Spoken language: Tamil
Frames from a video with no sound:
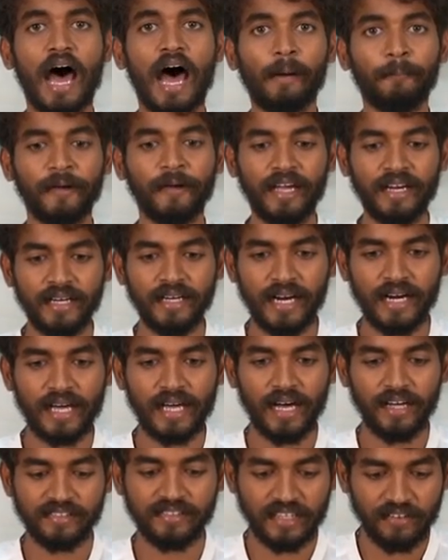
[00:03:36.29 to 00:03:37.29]
அப்போ
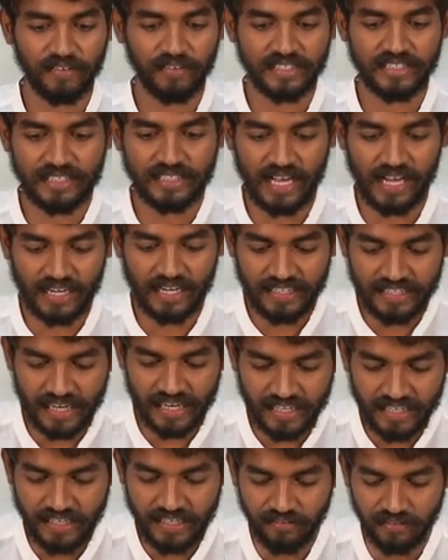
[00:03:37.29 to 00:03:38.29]
என்னன்னா சரி வச்சுட்டாங்களே
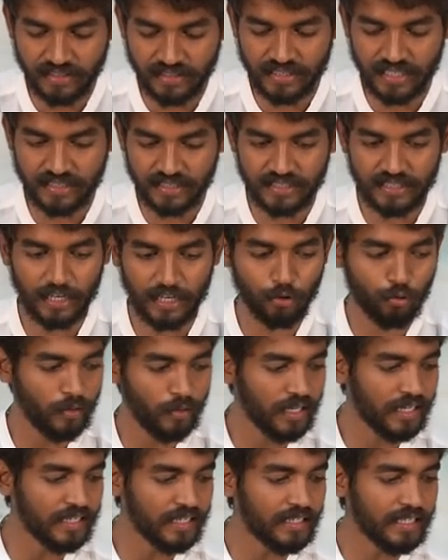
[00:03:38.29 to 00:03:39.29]
இலையிலையும் வச்சாச்சு அது
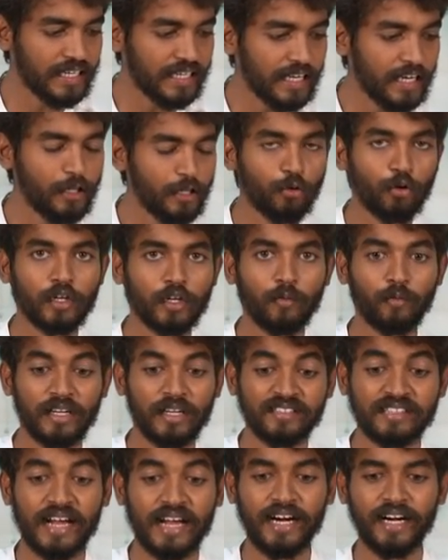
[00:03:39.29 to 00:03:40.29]
தூக்கி கீழேயும் கொட்ட
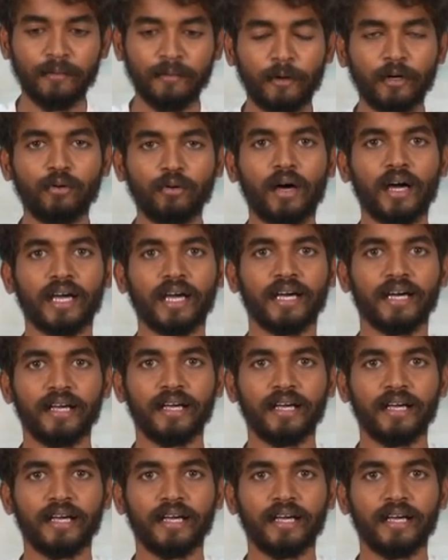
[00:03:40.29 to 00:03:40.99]
முடியாது சங்கடப்படுவாங்க